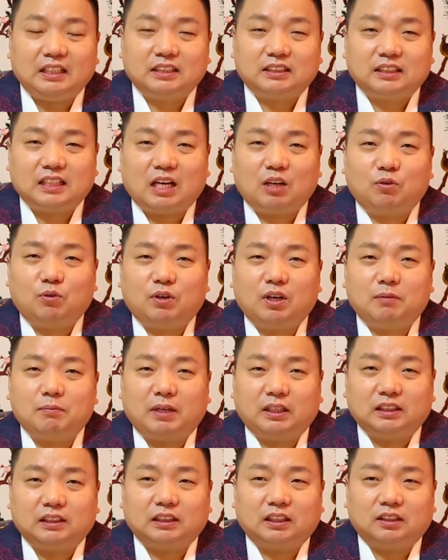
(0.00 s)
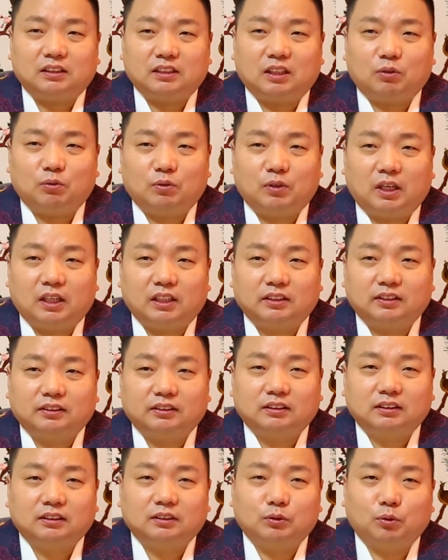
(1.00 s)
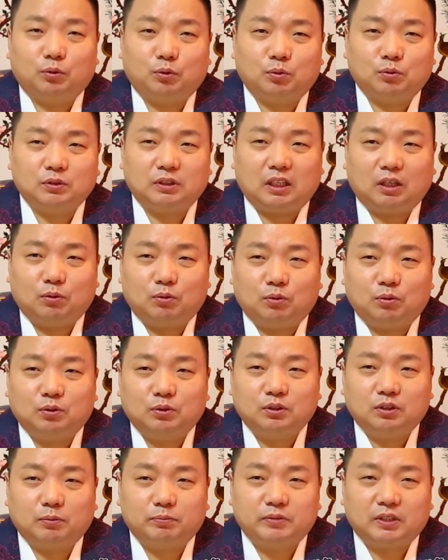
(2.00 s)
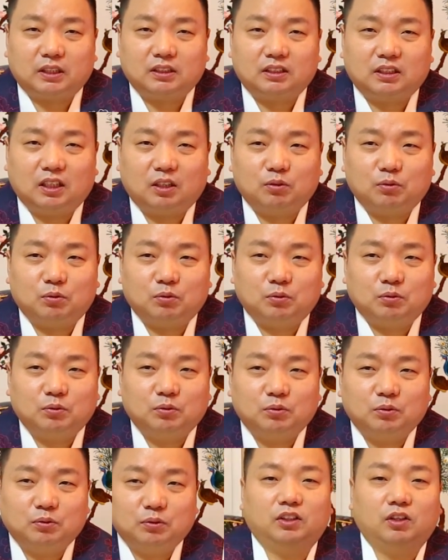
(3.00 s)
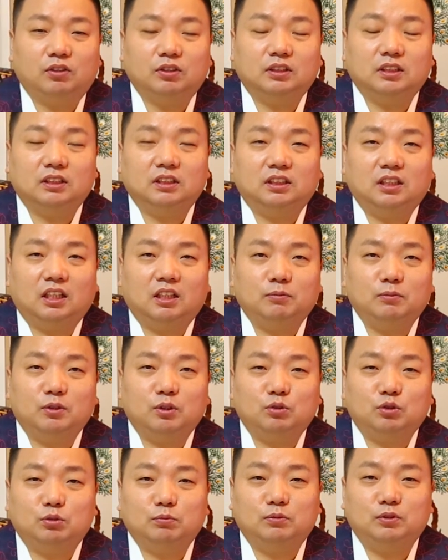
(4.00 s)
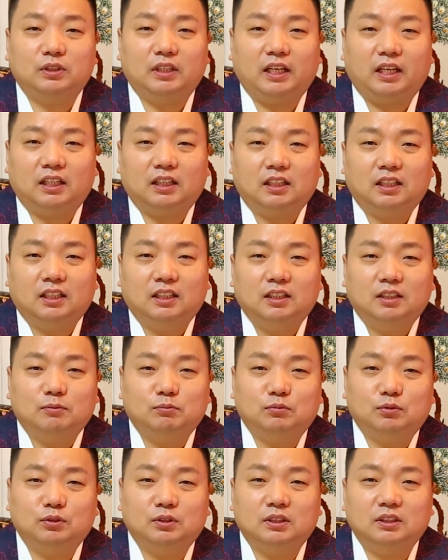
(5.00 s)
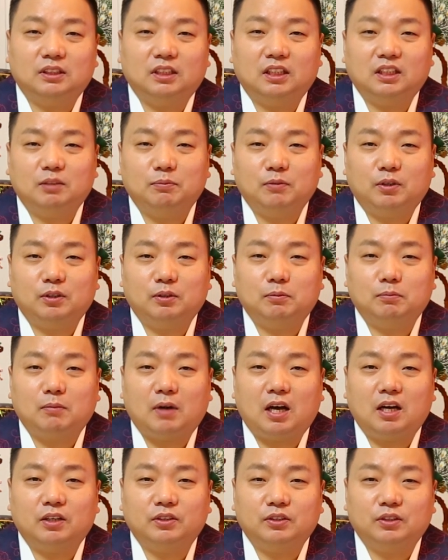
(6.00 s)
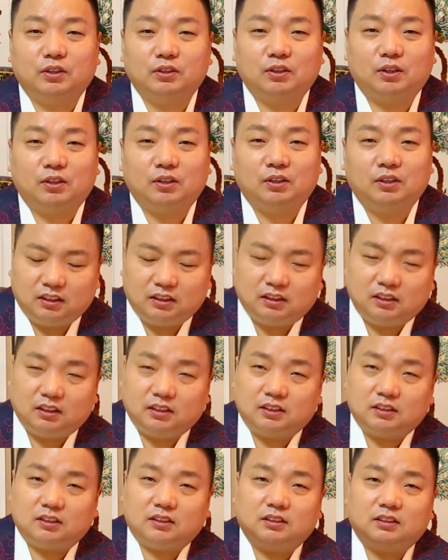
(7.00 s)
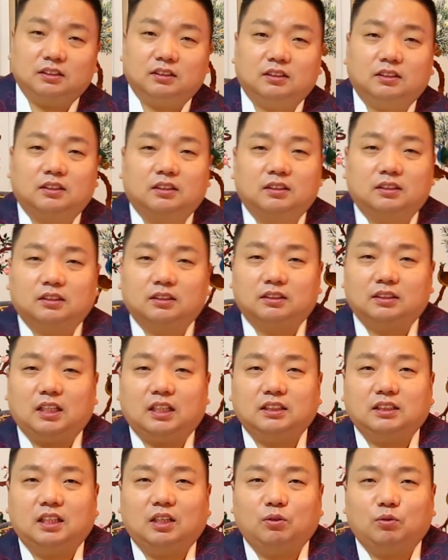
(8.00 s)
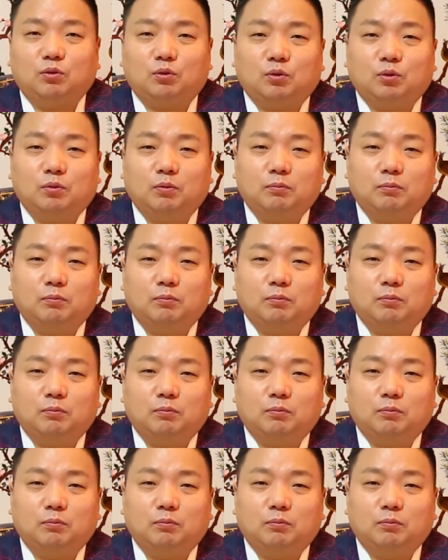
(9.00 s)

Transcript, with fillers: 사고가 많이 나요 사고가 교통사고 접착사고 경진생이면 이제 24 무진생이면 48이 띠들은 차 사고